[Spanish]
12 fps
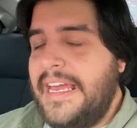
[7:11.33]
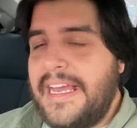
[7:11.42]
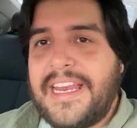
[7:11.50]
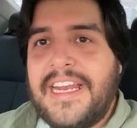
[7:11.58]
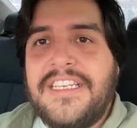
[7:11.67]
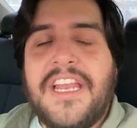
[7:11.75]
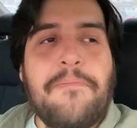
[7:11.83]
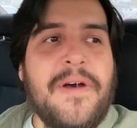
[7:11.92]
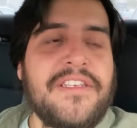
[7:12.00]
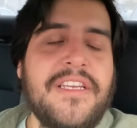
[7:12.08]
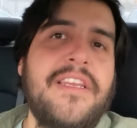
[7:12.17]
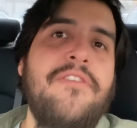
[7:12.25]
que Chrysler
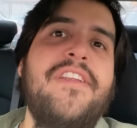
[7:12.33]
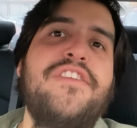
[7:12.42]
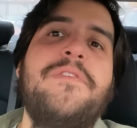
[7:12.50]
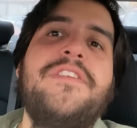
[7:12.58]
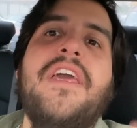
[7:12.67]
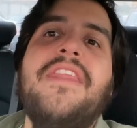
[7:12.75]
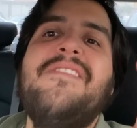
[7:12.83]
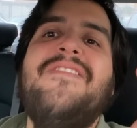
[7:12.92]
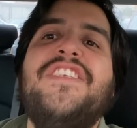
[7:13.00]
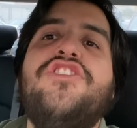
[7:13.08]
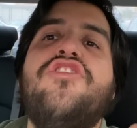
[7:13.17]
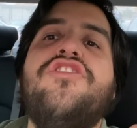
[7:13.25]
pase a ser una especie de
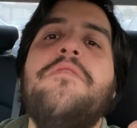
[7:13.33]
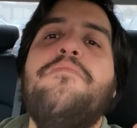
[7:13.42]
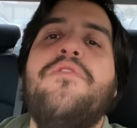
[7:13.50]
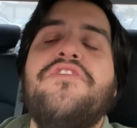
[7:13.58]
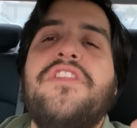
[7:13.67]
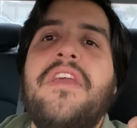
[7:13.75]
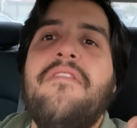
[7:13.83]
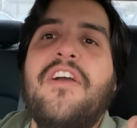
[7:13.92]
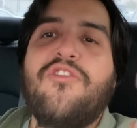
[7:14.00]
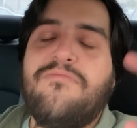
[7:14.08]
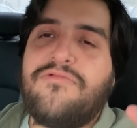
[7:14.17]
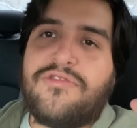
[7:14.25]
división deportiva,
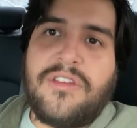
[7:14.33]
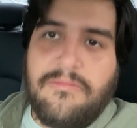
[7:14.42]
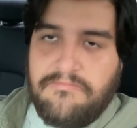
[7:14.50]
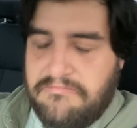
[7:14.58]
como si